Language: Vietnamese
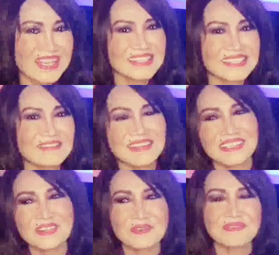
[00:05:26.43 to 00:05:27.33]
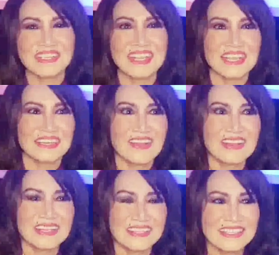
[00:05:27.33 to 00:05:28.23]
Dạ vâng thưa quý vị, đó
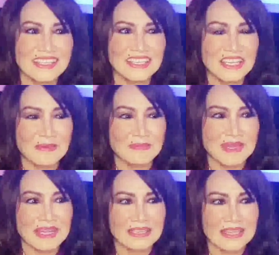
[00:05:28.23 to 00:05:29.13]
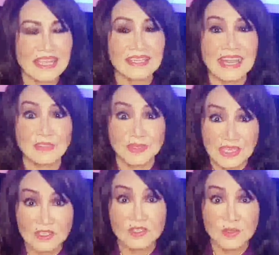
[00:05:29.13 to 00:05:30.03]
là những kỷ niệm mà tại đài truyền
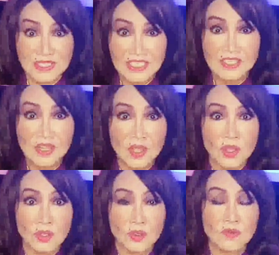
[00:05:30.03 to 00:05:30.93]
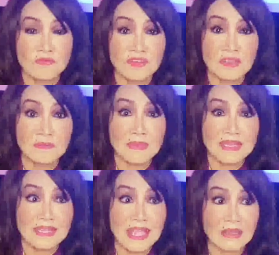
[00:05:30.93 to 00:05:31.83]
hình số 9 cùng với ban
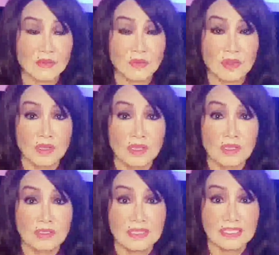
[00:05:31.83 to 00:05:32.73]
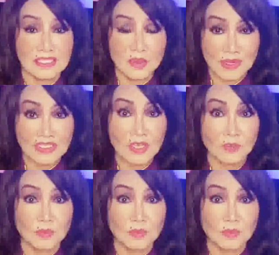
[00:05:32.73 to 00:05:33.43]
nhạc của nhạc sĩ Hoàng Trọng.